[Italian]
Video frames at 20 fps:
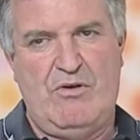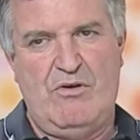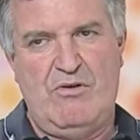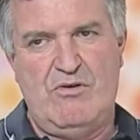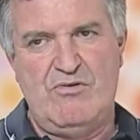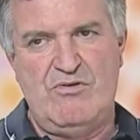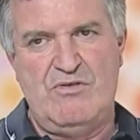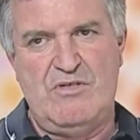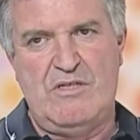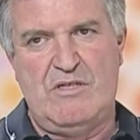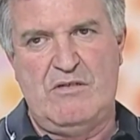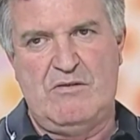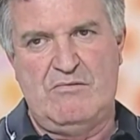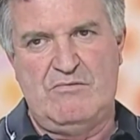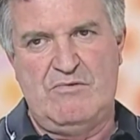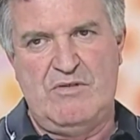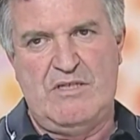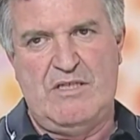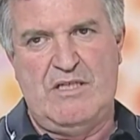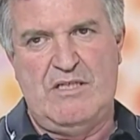Oggi le
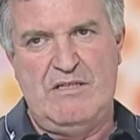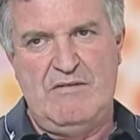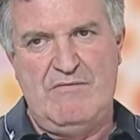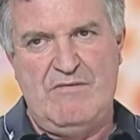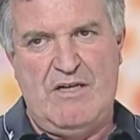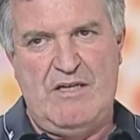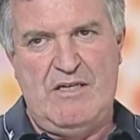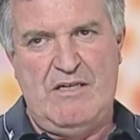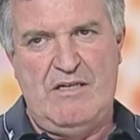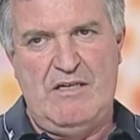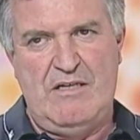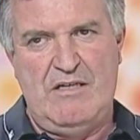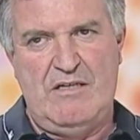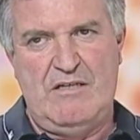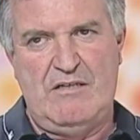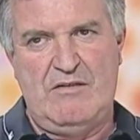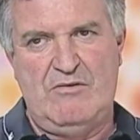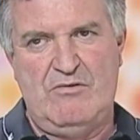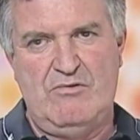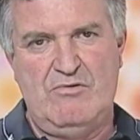comunità di valle
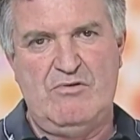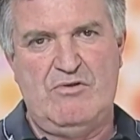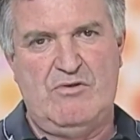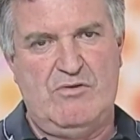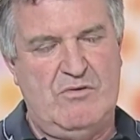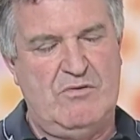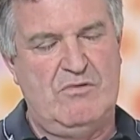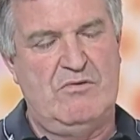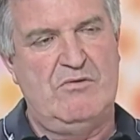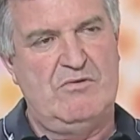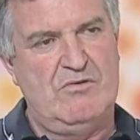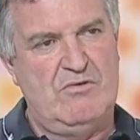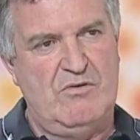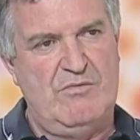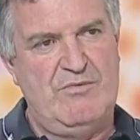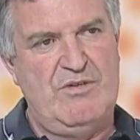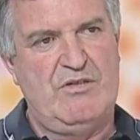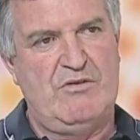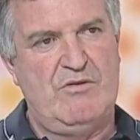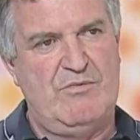non sono lo
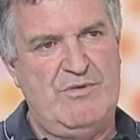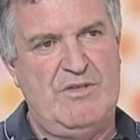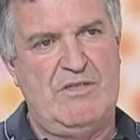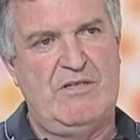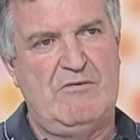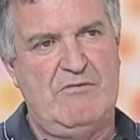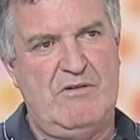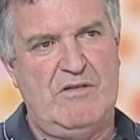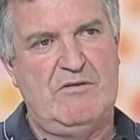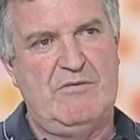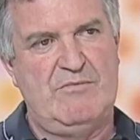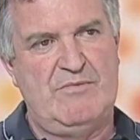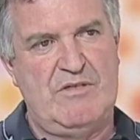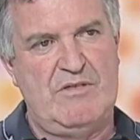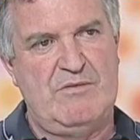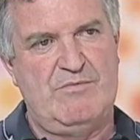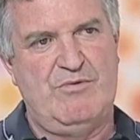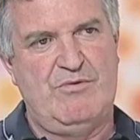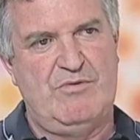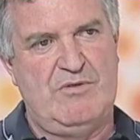strumento più adeguato per
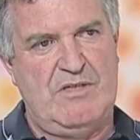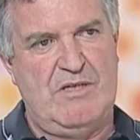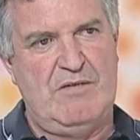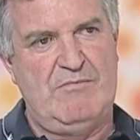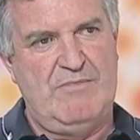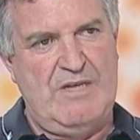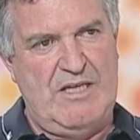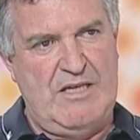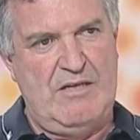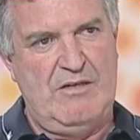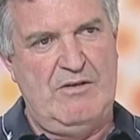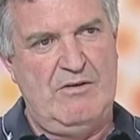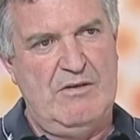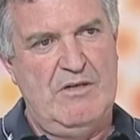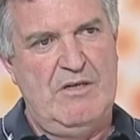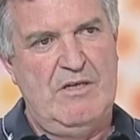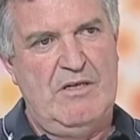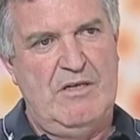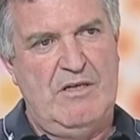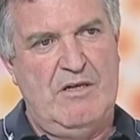rispondere al meglio
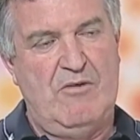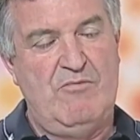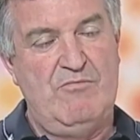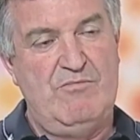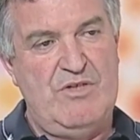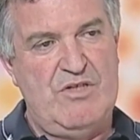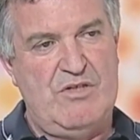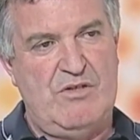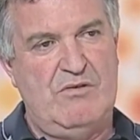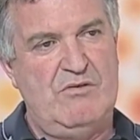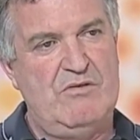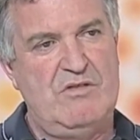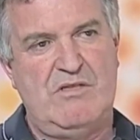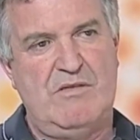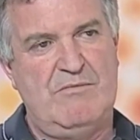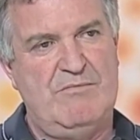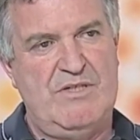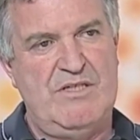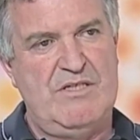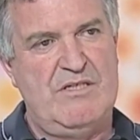a un bisogno di
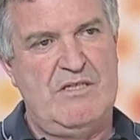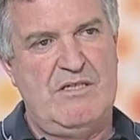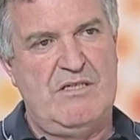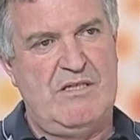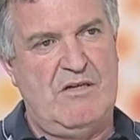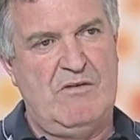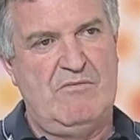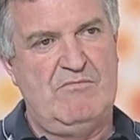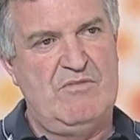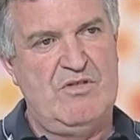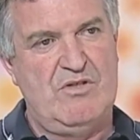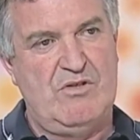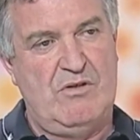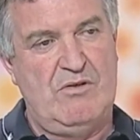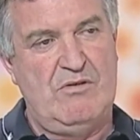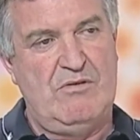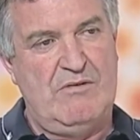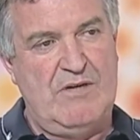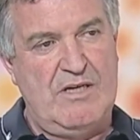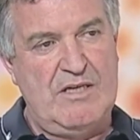semplicità, a un
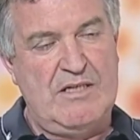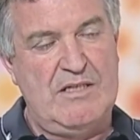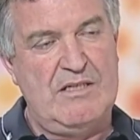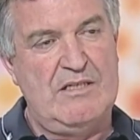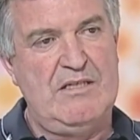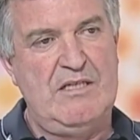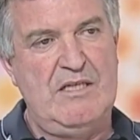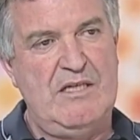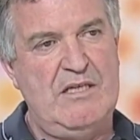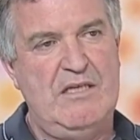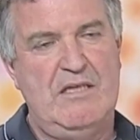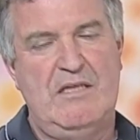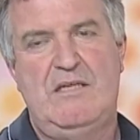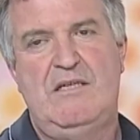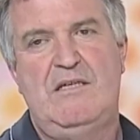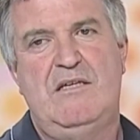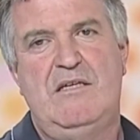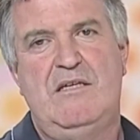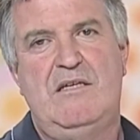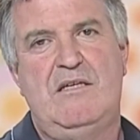bisogno anche di
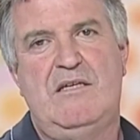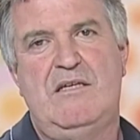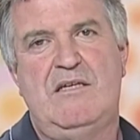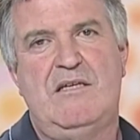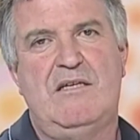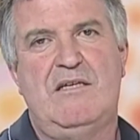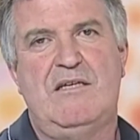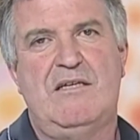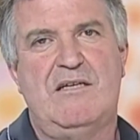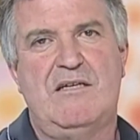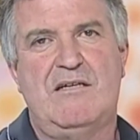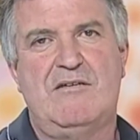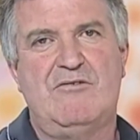eh,